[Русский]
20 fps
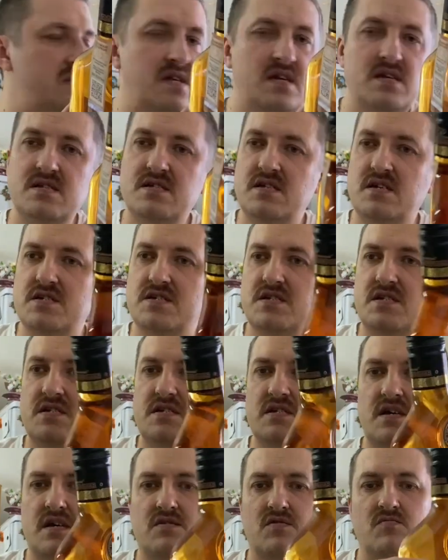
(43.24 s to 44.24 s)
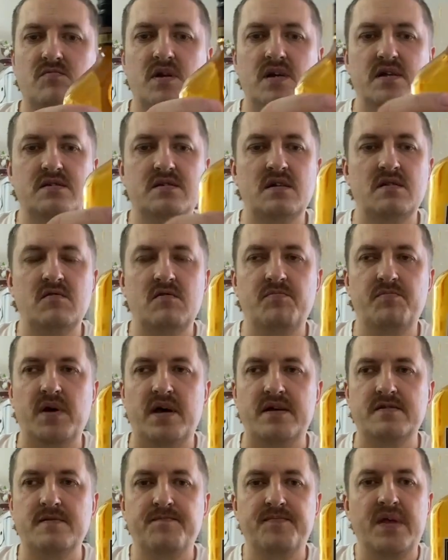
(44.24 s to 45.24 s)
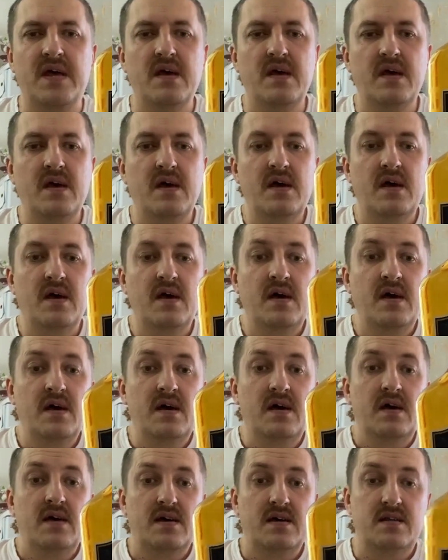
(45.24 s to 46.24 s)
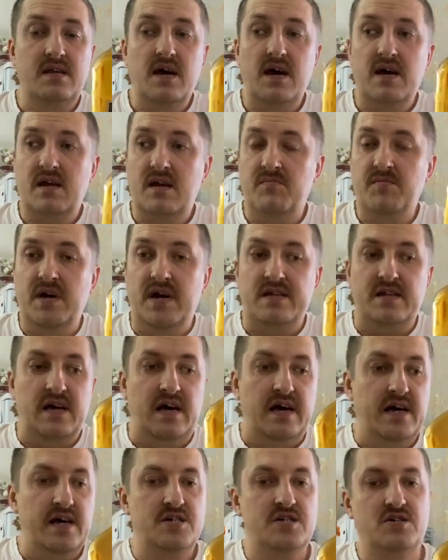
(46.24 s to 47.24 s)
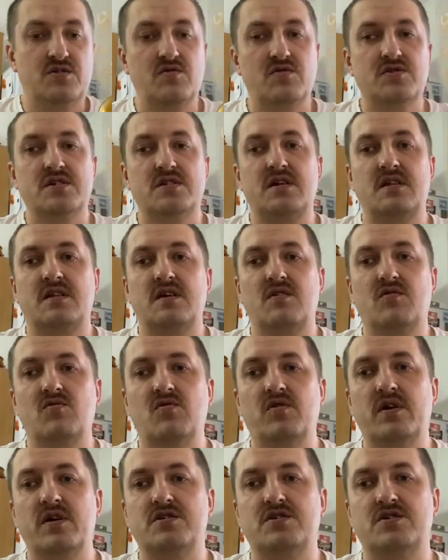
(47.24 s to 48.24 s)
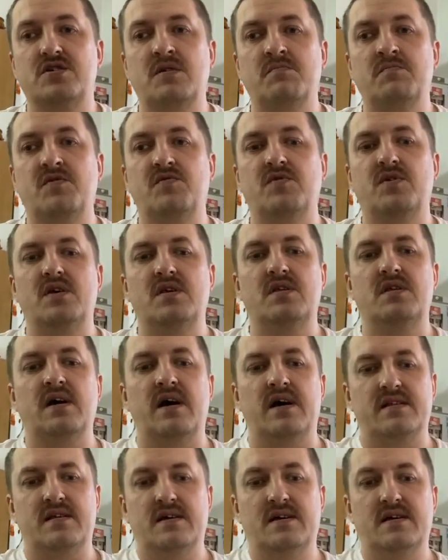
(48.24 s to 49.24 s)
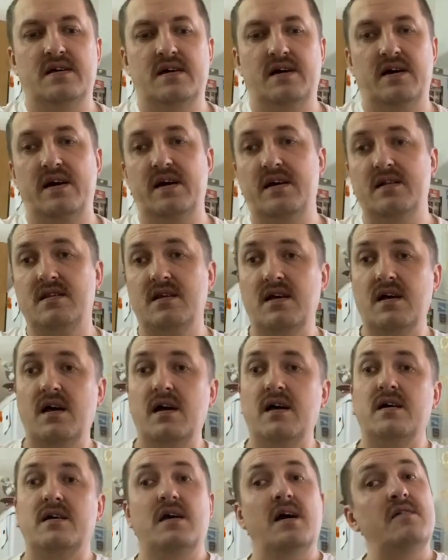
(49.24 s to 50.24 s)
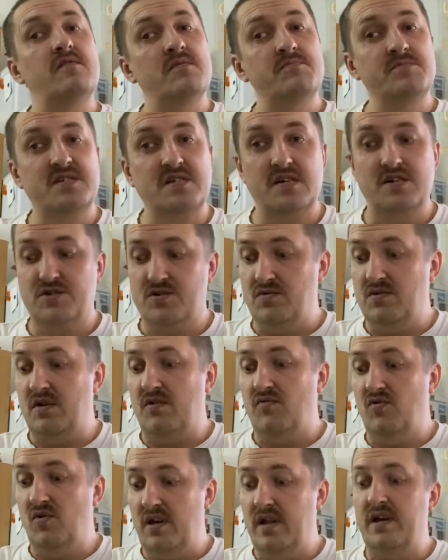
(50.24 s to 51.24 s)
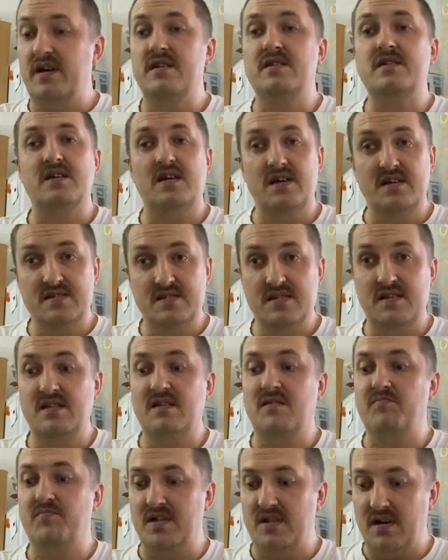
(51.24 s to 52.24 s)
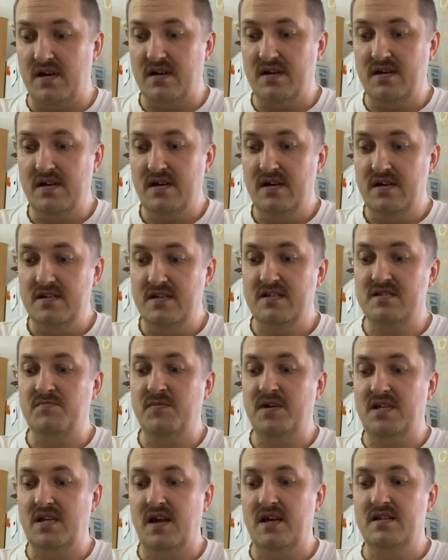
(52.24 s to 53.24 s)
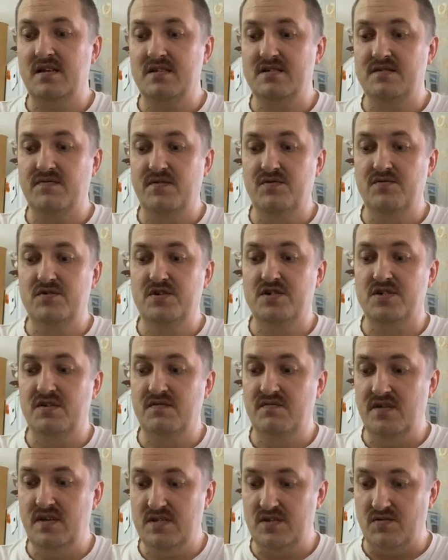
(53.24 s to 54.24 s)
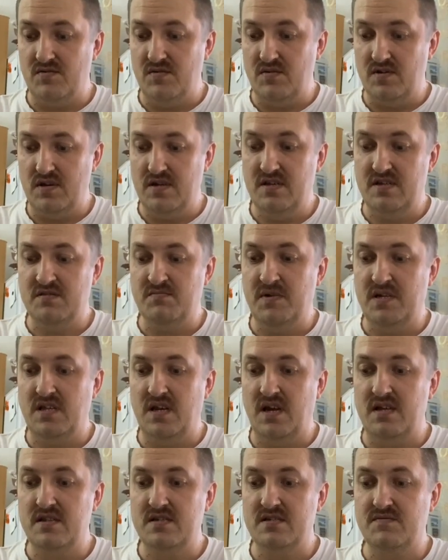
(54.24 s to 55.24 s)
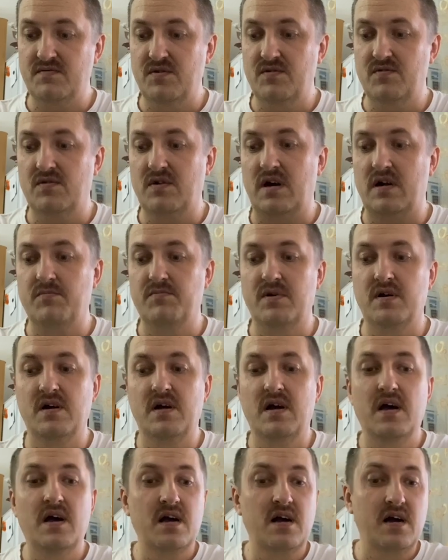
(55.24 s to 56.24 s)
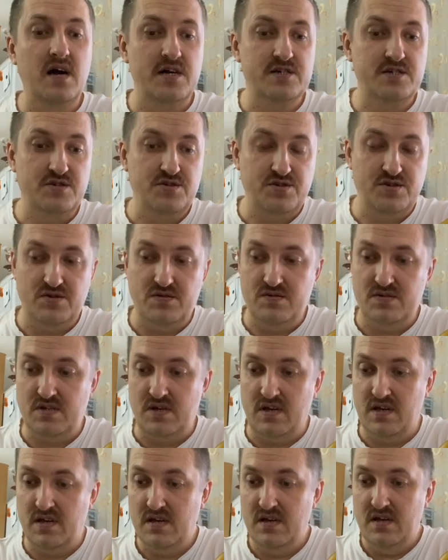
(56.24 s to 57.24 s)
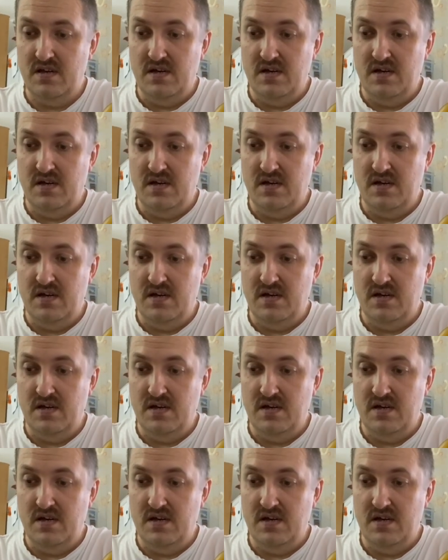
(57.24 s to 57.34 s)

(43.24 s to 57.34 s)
360 рублей за 0,5. Итак, ребята, что же это такое и с чем его едят? Это, я вам скажу, довольно интересный напиток. Несмотря на свою дешевизну и несмотря на свою как бы кажущуюся